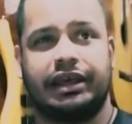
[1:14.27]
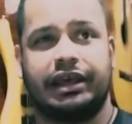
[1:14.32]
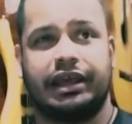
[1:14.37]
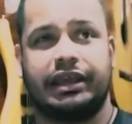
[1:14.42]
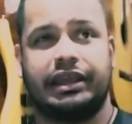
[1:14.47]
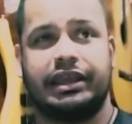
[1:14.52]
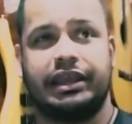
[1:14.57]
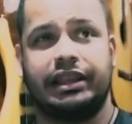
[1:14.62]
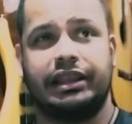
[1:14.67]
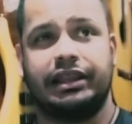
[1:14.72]

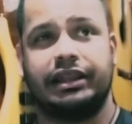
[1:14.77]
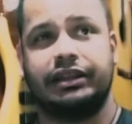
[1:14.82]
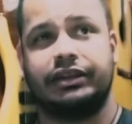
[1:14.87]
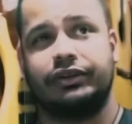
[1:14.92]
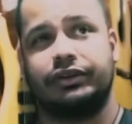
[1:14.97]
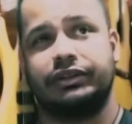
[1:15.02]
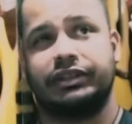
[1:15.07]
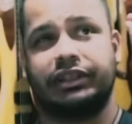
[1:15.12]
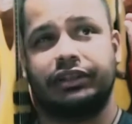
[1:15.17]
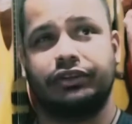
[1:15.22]
aquele a
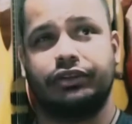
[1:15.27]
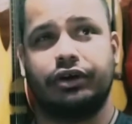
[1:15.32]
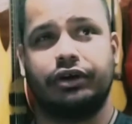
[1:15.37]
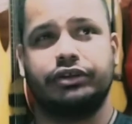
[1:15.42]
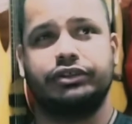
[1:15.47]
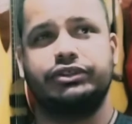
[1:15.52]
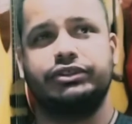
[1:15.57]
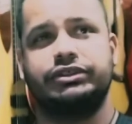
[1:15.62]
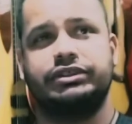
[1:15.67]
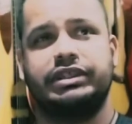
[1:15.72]
nota
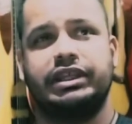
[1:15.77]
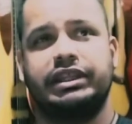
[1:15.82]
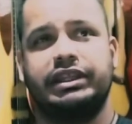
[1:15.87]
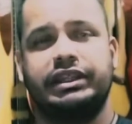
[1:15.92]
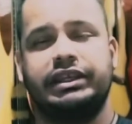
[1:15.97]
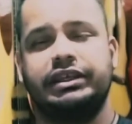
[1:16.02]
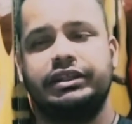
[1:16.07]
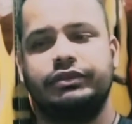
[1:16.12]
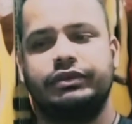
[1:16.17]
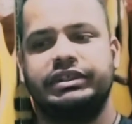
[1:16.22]
dó
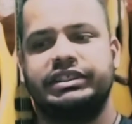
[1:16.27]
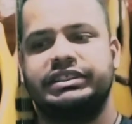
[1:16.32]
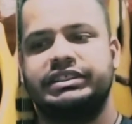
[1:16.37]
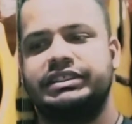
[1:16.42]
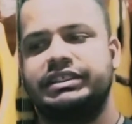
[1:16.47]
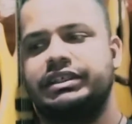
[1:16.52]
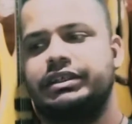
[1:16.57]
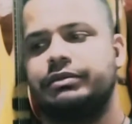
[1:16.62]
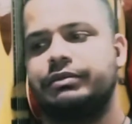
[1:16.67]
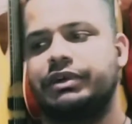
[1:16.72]
sustenido em
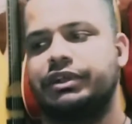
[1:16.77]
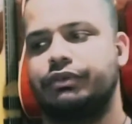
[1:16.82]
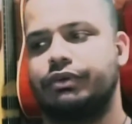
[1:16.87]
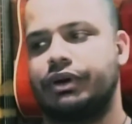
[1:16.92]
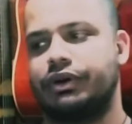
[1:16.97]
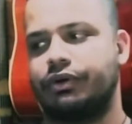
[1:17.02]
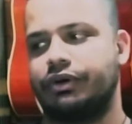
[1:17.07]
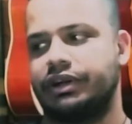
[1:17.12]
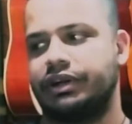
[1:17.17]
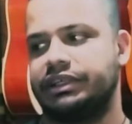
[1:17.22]
cima do
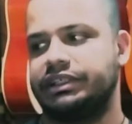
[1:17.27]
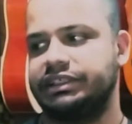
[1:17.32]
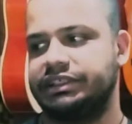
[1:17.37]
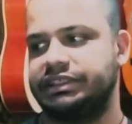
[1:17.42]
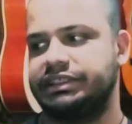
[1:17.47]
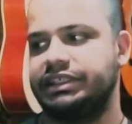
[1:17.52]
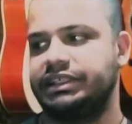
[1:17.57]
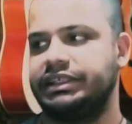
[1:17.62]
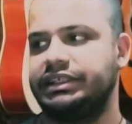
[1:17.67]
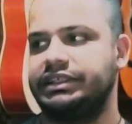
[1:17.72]
acorde
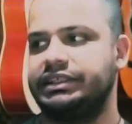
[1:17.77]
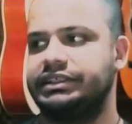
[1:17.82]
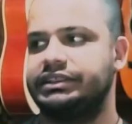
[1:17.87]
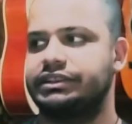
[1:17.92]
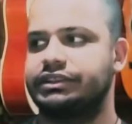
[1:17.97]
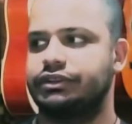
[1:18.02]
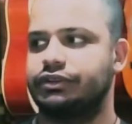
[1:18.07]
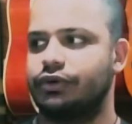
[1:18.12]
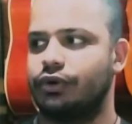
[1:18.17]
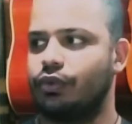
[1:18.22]

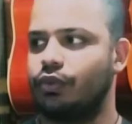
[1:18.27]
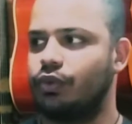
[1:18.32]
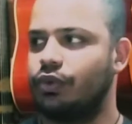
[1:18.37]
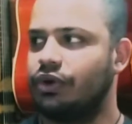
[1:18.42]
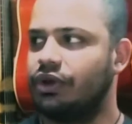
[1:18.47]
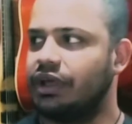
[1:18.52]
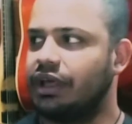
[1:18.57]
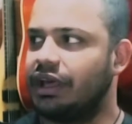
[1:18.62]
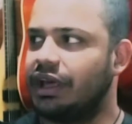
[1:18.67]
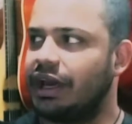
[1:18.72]
X com
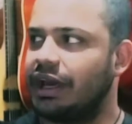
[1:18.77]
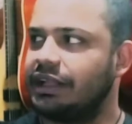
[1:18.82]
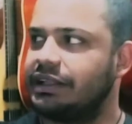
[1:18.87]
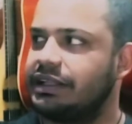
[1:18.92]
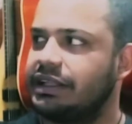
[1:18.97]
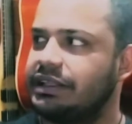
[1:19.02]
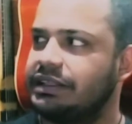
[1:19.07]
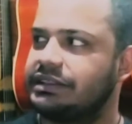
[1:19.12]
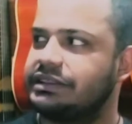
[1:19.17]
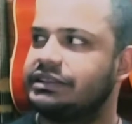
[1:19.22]
a
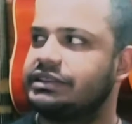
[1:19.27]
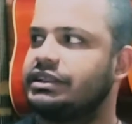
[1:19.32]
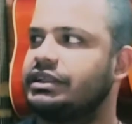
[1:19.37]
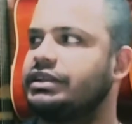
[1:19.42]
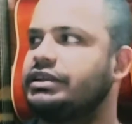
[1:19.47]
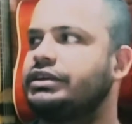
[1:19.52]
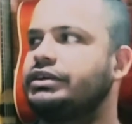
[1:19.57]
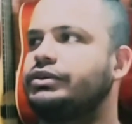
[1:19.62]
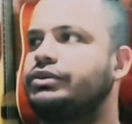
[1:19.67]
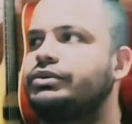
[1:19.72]

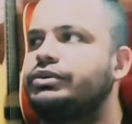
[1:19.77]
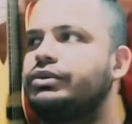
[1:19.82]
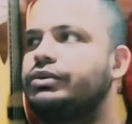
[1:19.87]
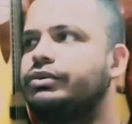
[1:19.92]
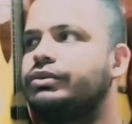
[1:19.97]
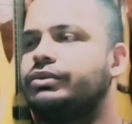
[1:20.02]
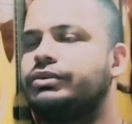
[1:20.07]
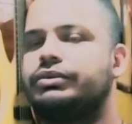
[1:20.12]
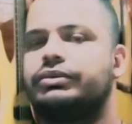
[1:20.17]
tensão com